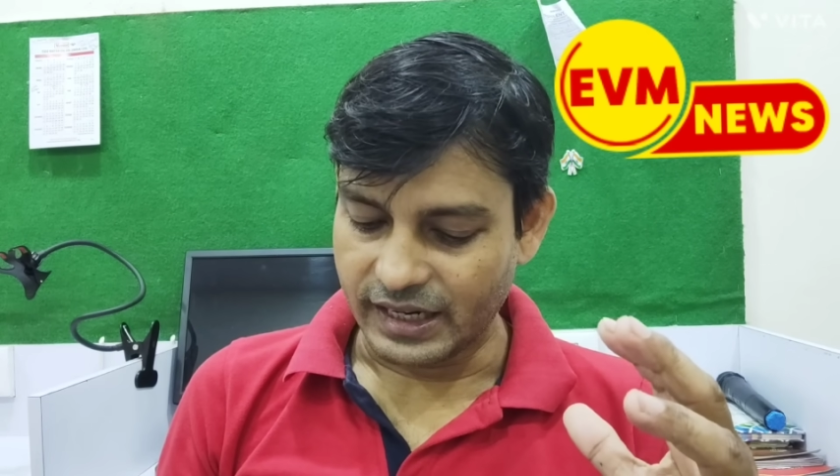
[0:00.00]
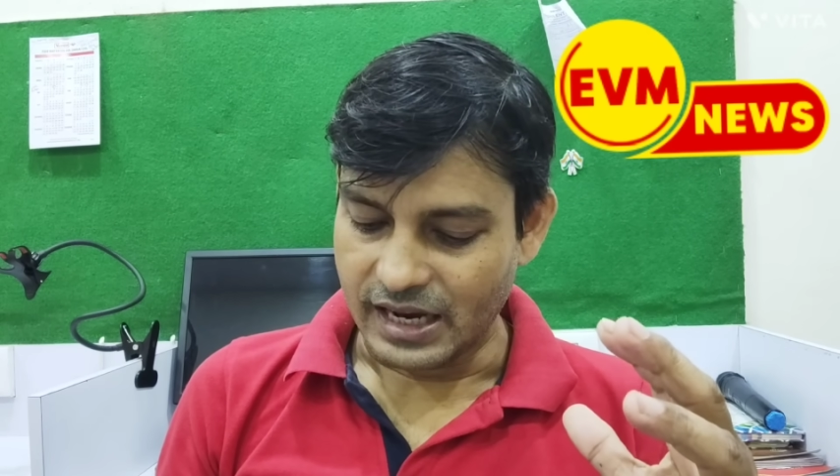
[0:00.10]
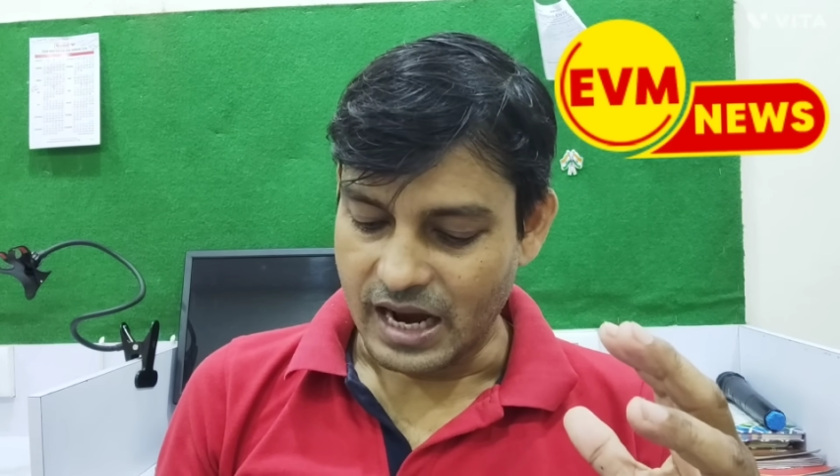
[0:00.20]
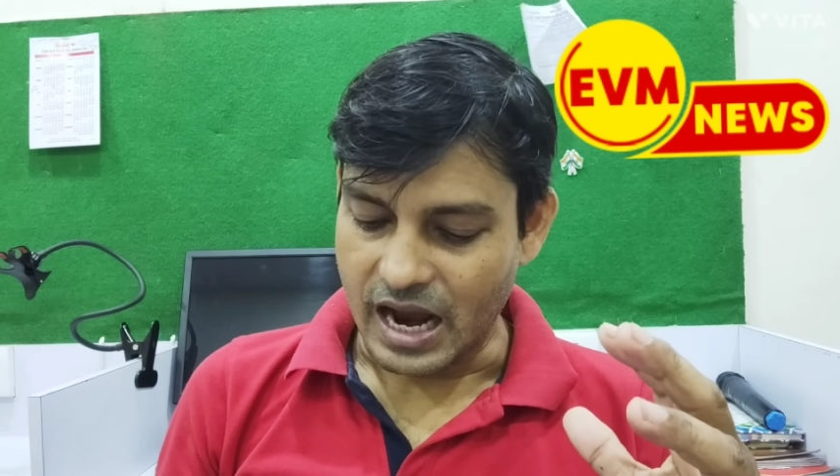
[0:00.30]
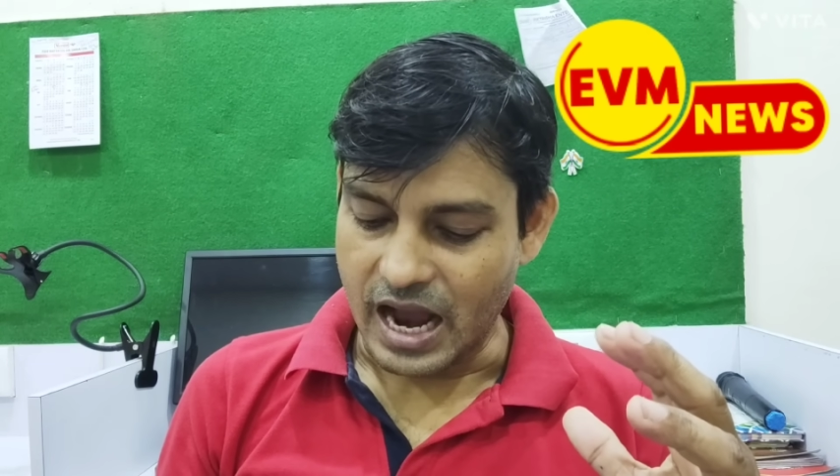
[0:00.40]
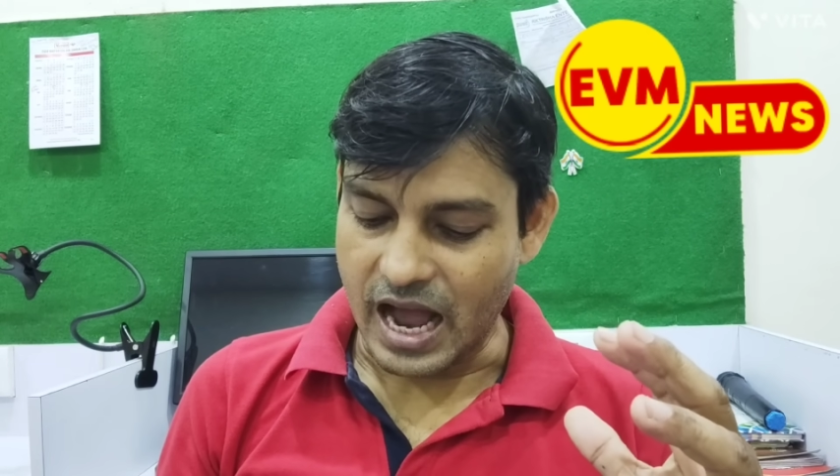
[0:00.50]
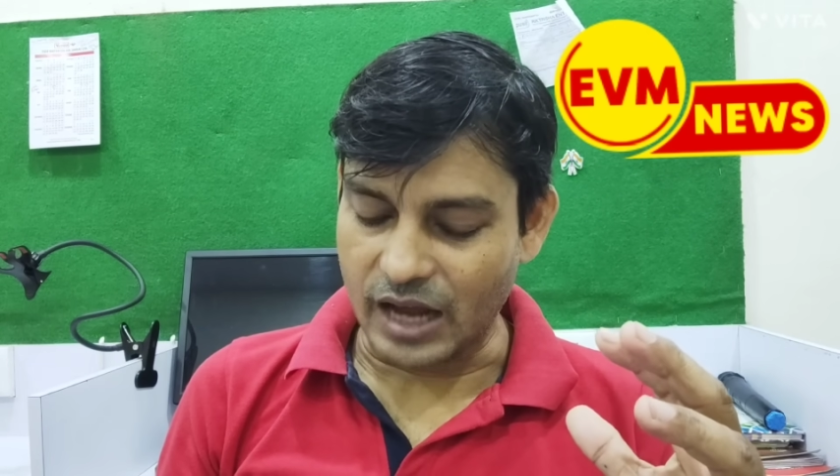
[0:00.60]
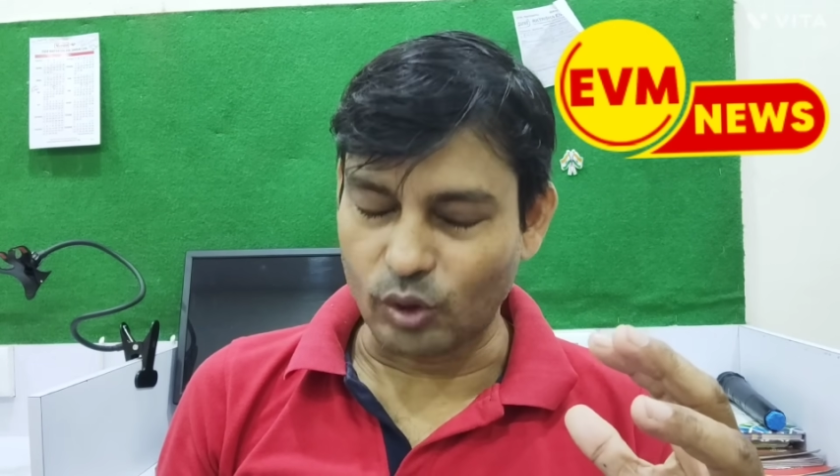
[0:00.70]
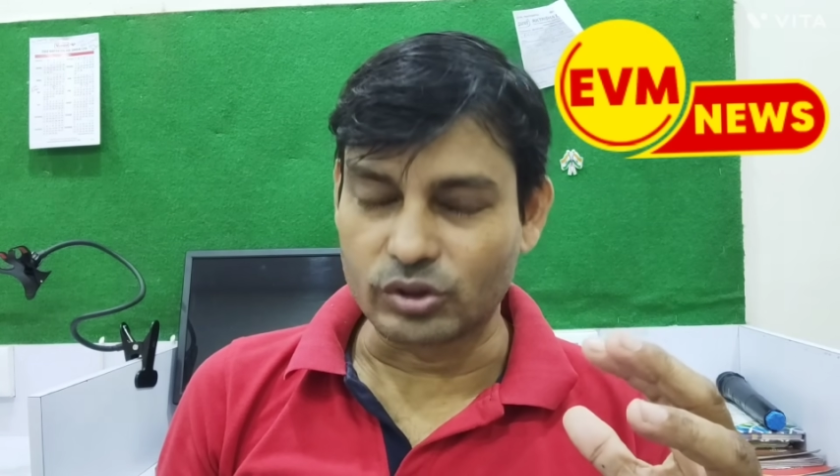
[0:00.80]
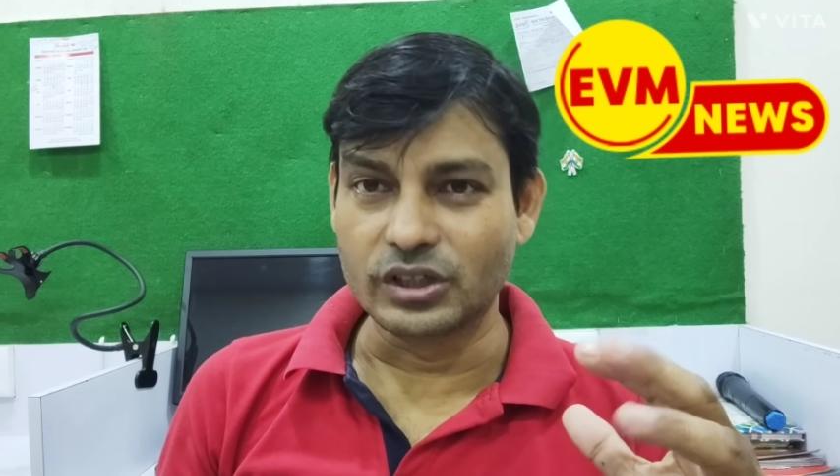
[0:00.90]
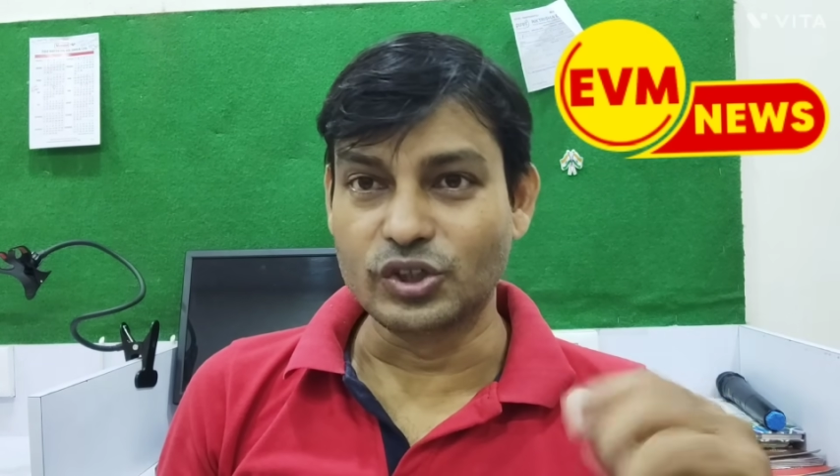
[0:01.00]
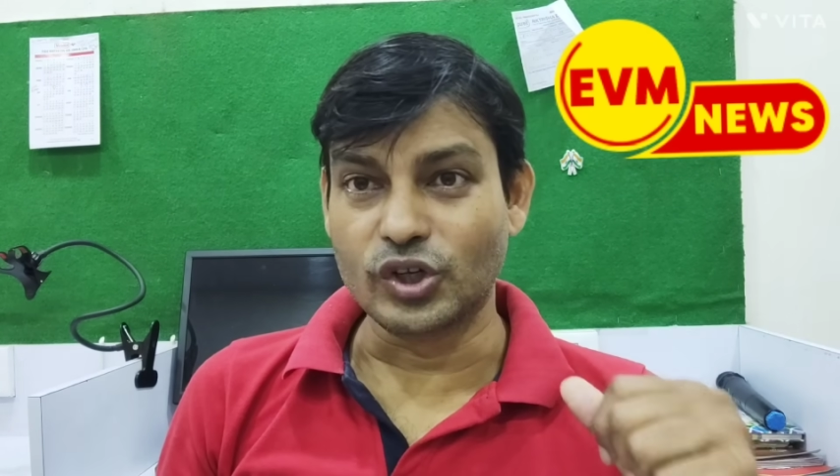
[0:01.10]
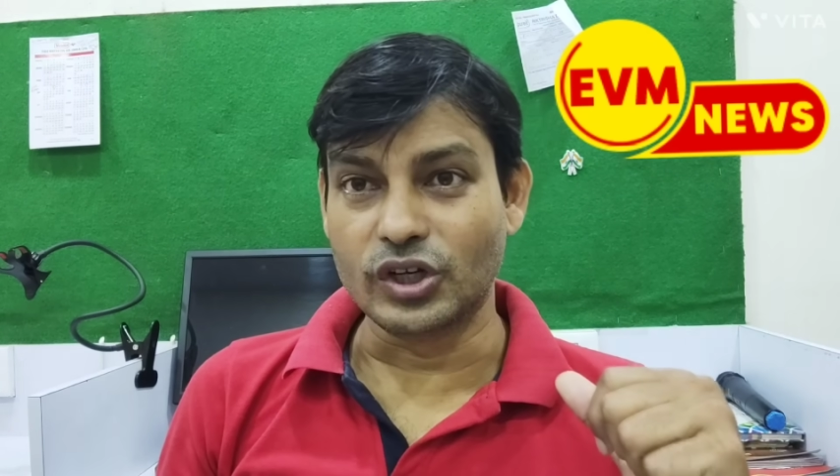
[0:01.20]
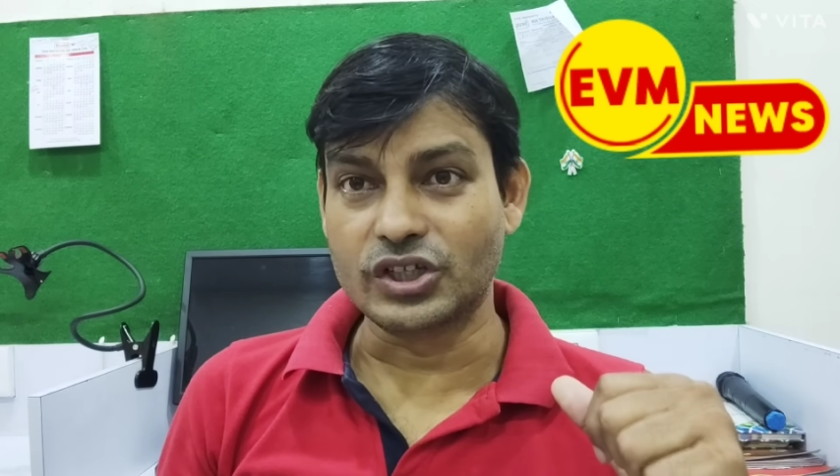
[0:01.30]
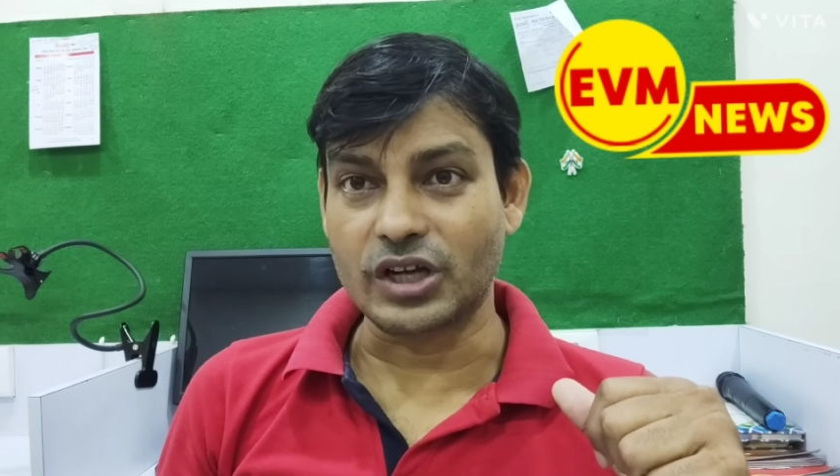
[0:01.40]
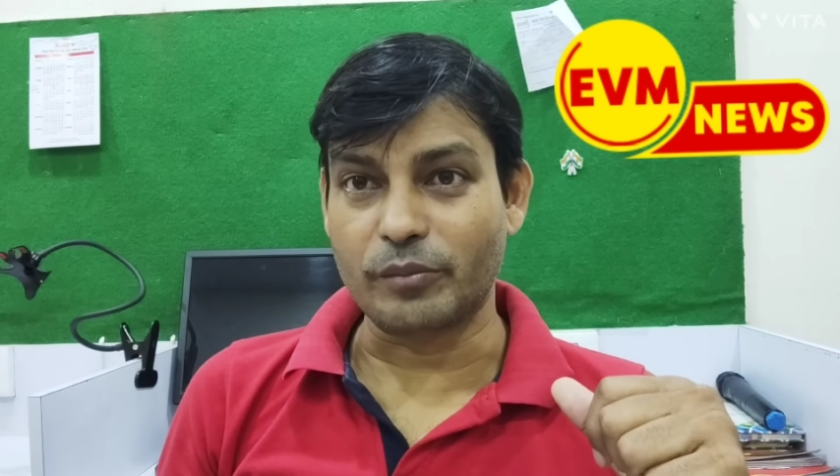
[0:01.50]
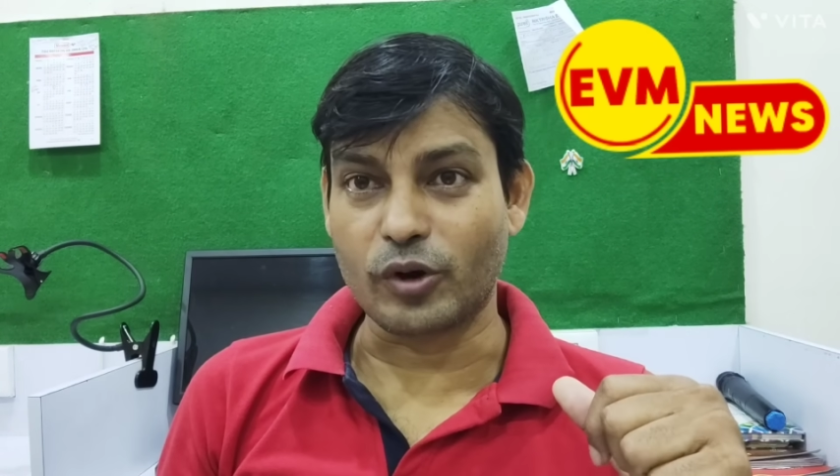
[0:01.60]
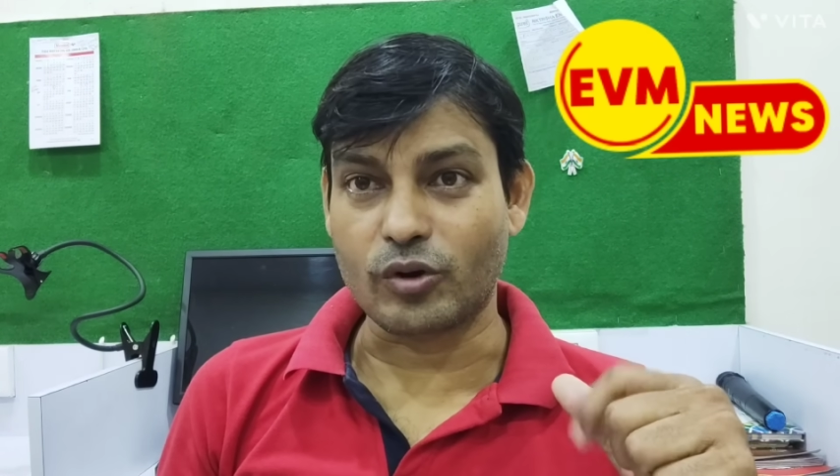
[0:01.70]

তিনজন হিসাব রক্ষক দিল্লি এবং